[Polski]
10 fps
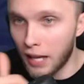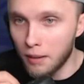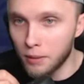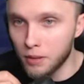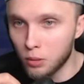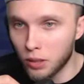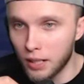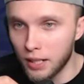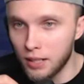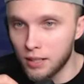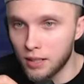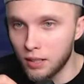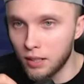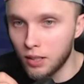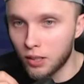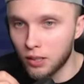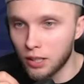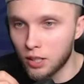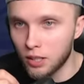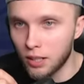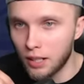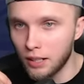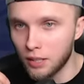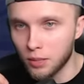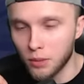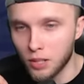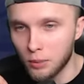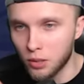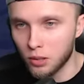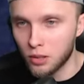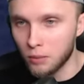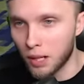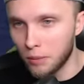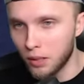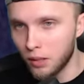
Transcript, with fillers: okay, mamy złote leginsy, ochrona 3, ale nie wiem, czy to będzie lepsze niż to, co mam.